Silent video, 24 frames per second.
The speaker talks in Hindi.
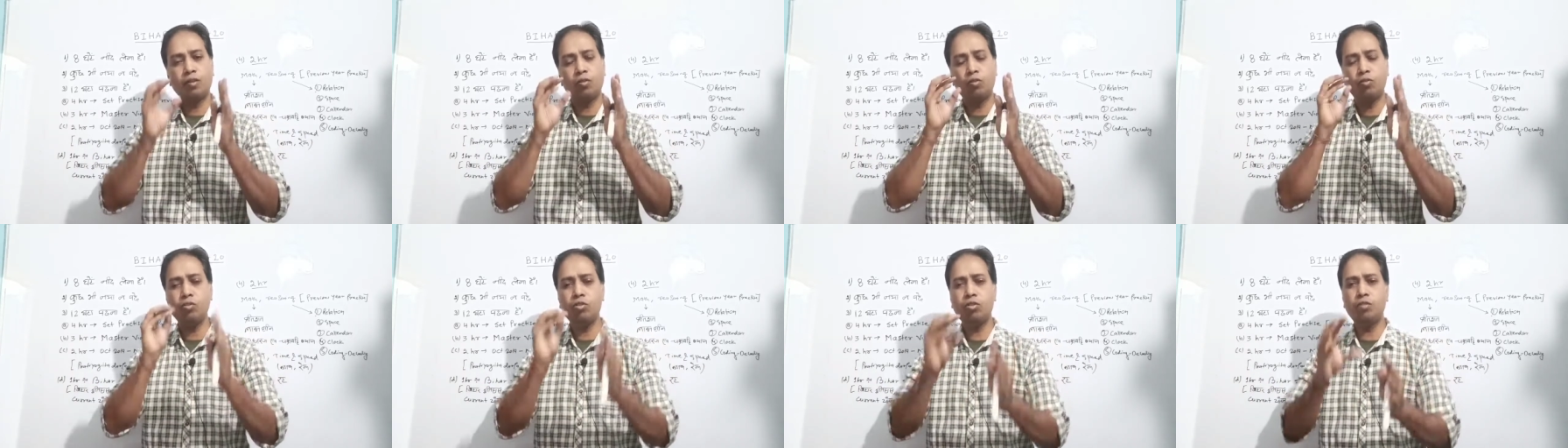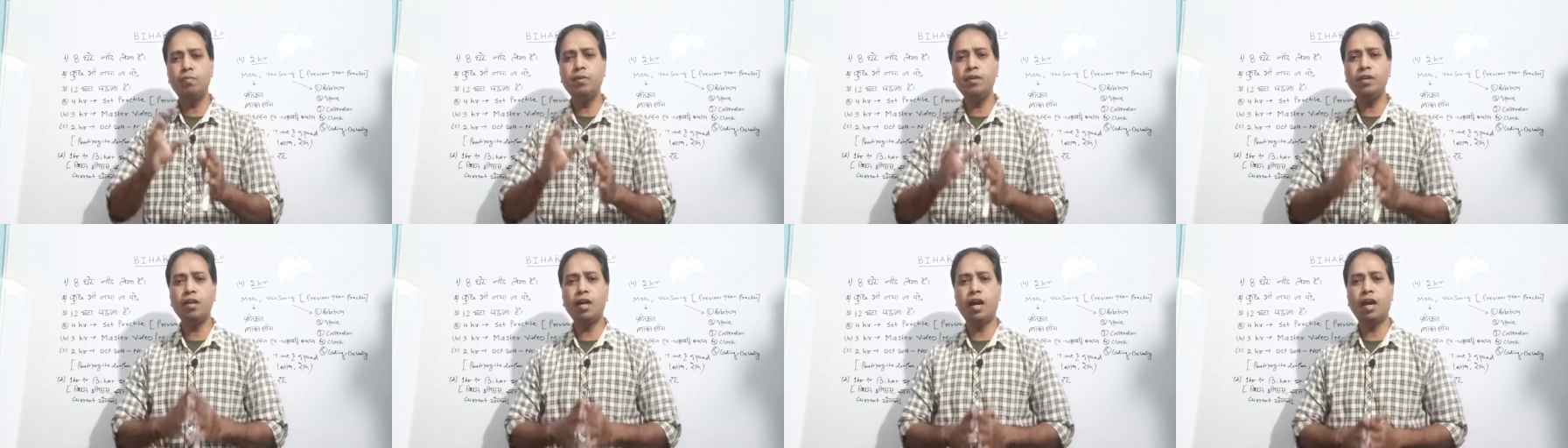कुछ
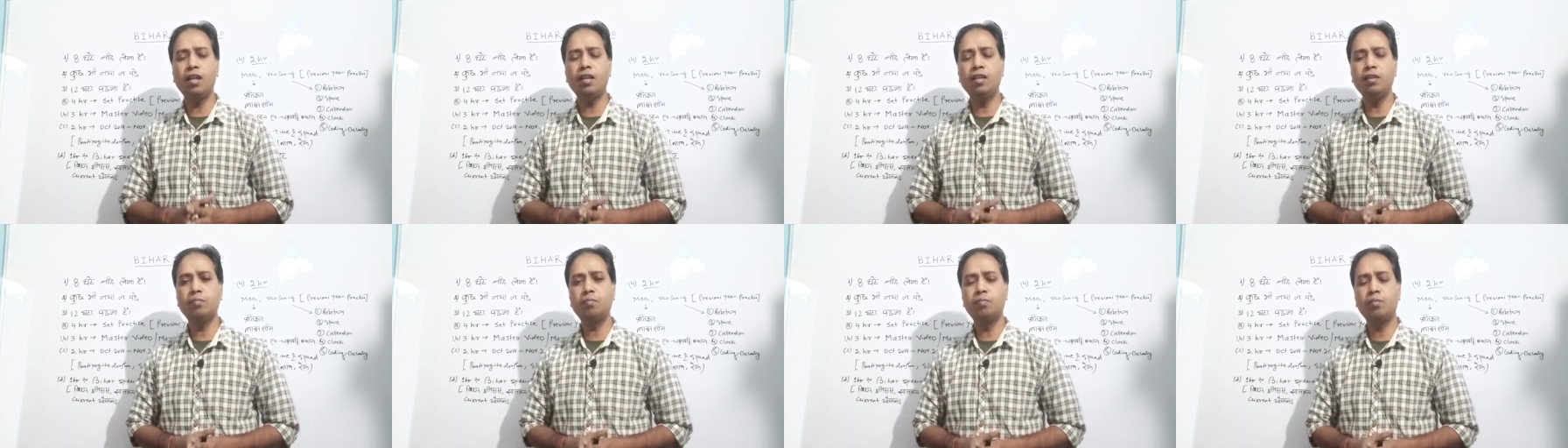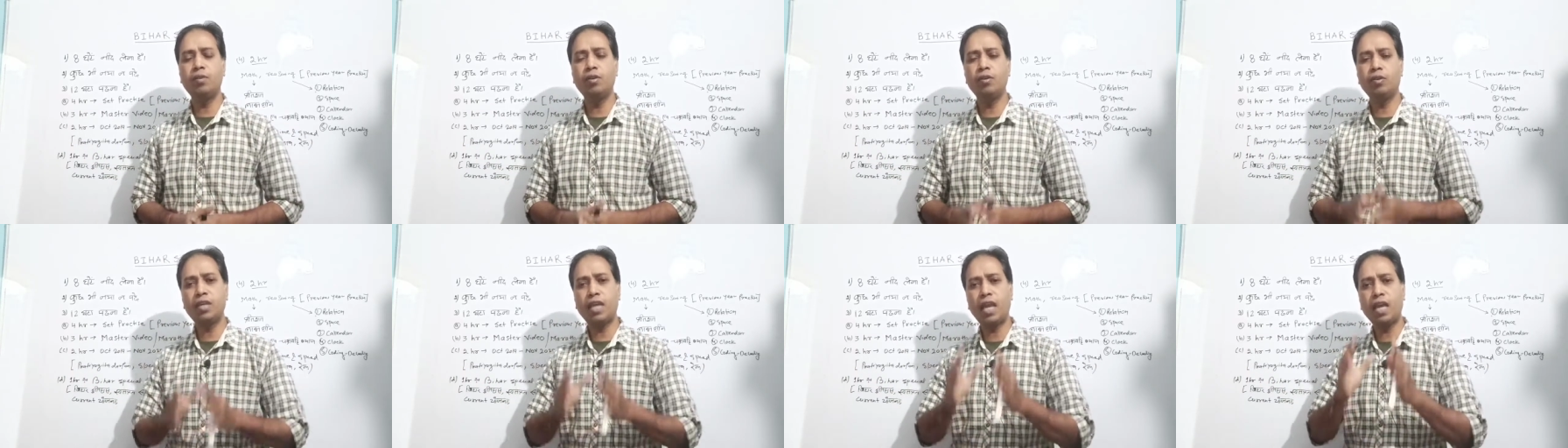भी हालत
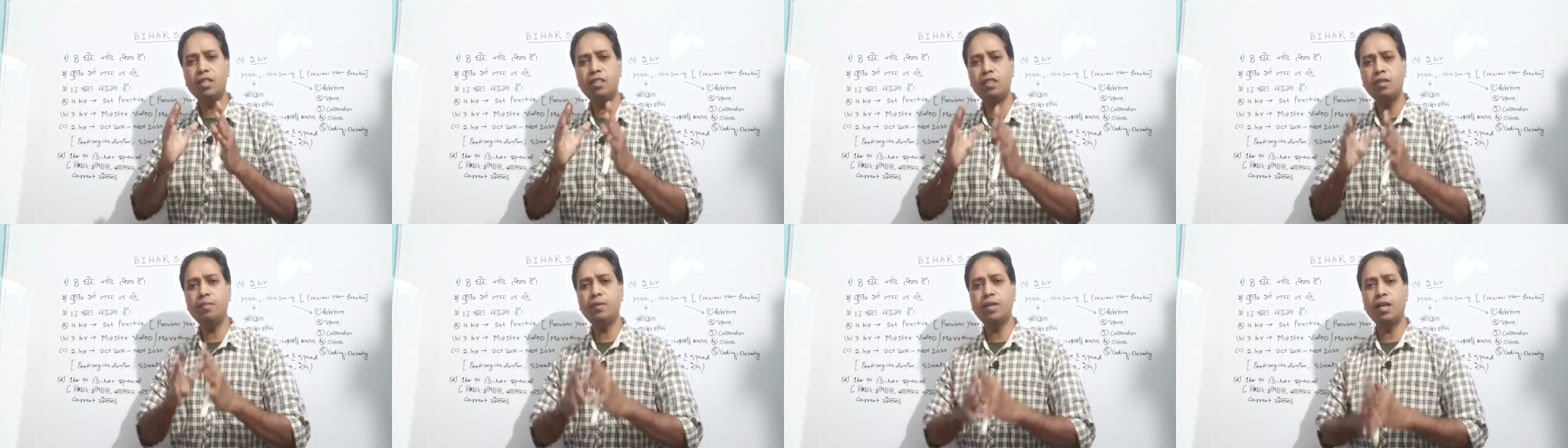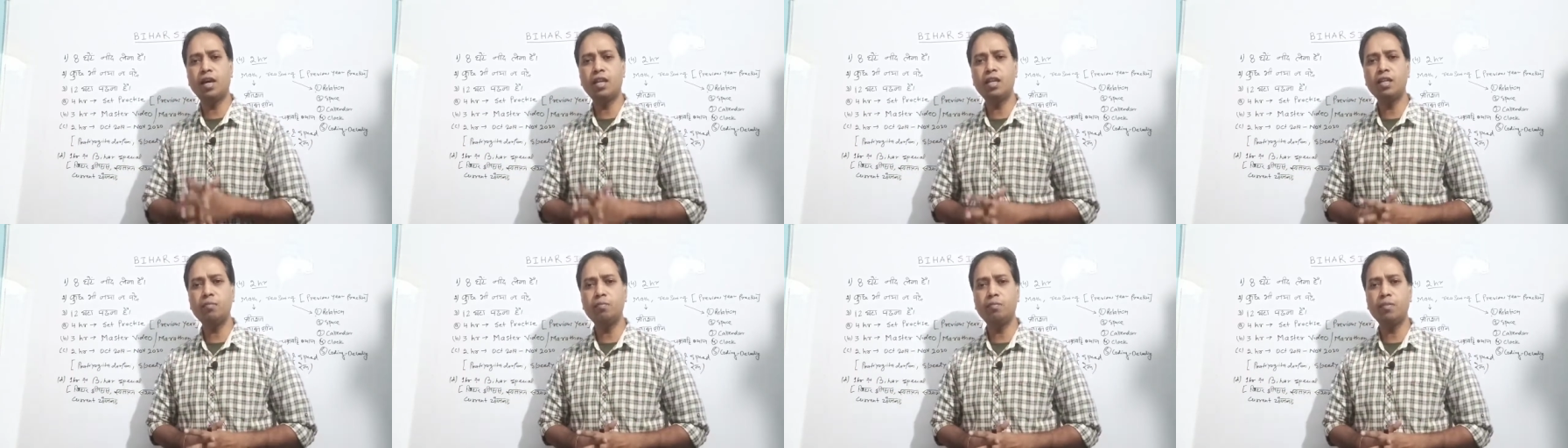में कैसे भी
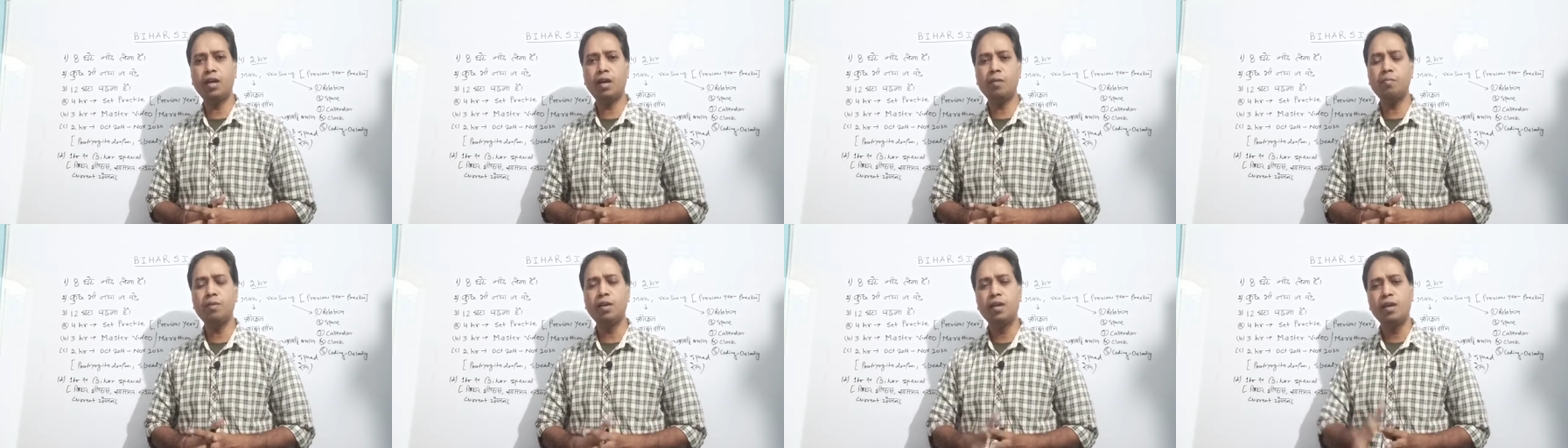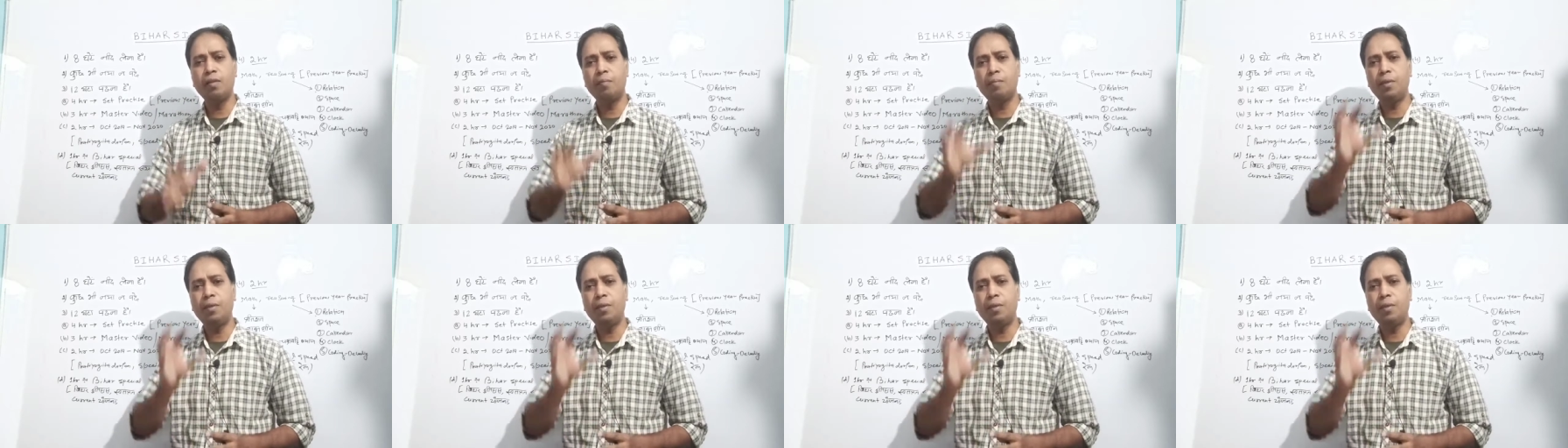हालत में आप